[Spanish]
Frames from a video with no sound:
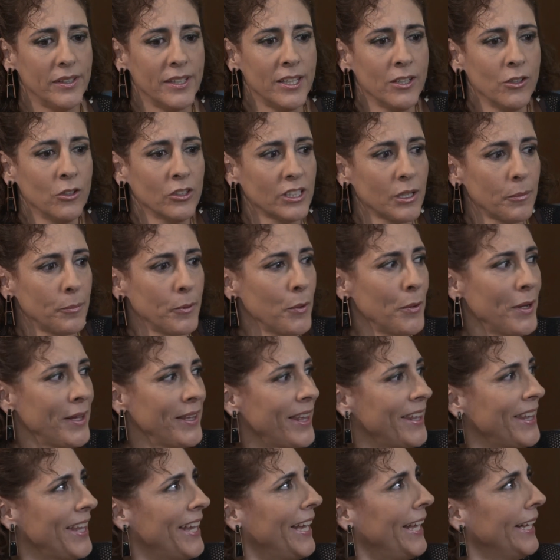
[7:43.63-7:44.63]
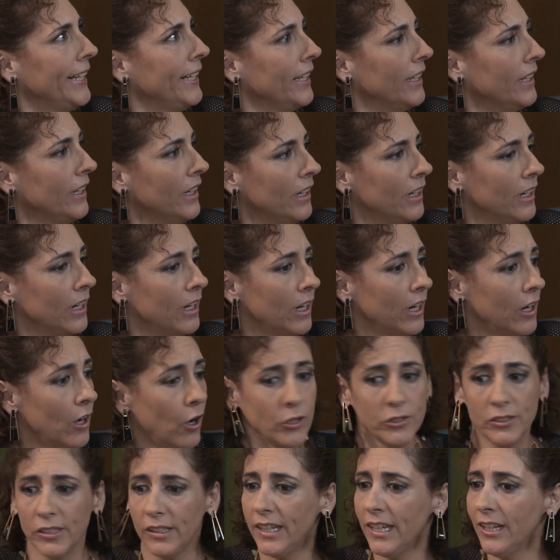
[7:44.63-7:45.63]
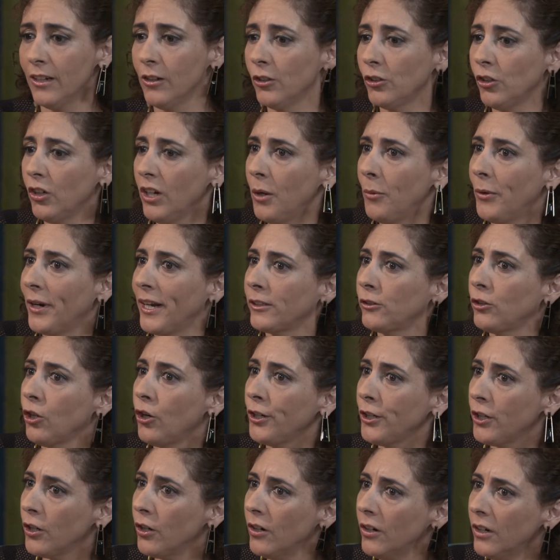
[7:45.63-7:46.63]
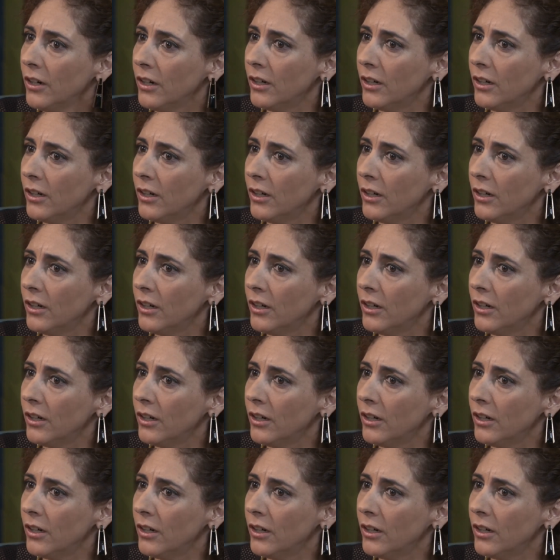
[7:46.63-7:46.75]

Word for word: quieren otra prueba de ADN, o si quieren otro laboratorio.